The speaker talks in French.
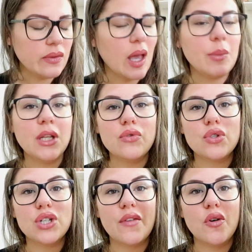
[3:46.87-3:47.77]
terminé tout
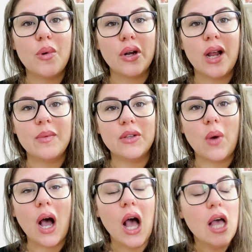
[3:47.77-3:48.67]
ce que j'avais au bord de la
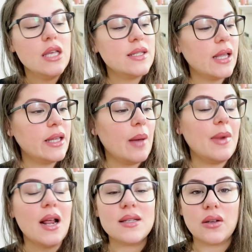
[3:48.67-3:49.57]
baignoire. Cette
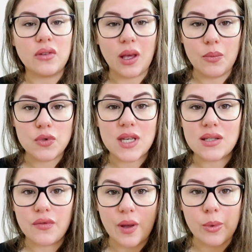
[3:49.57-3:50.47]
gamme là elle sent très bon, ça
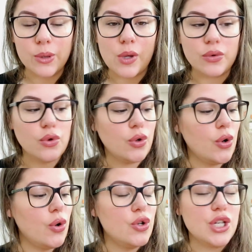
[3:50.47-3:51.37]
sent vraiment la noix de
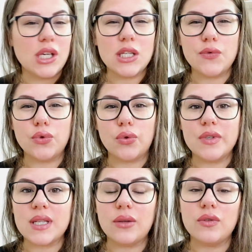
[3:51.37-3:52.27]
coco. OGX vous
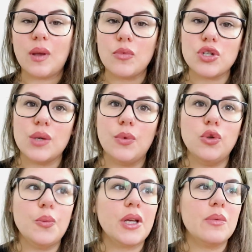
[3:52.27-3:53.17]
trouvez ça notamment chez
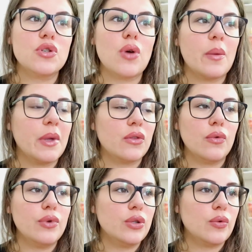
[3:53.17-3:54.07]
Monoprix mais je crois que
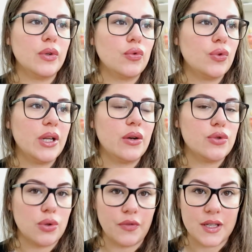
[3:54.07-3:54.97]
maintenant vous les trouvez dans toutes les
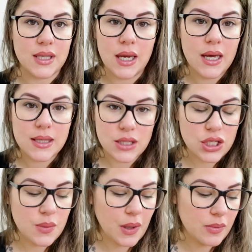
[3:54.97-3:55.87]
grandes surfaces
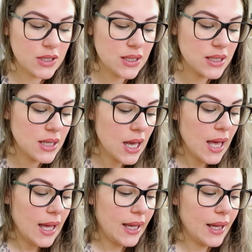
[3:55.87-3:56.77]
si je dis pas de bêtises.
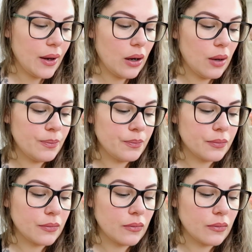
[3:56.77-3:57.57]
Et euh,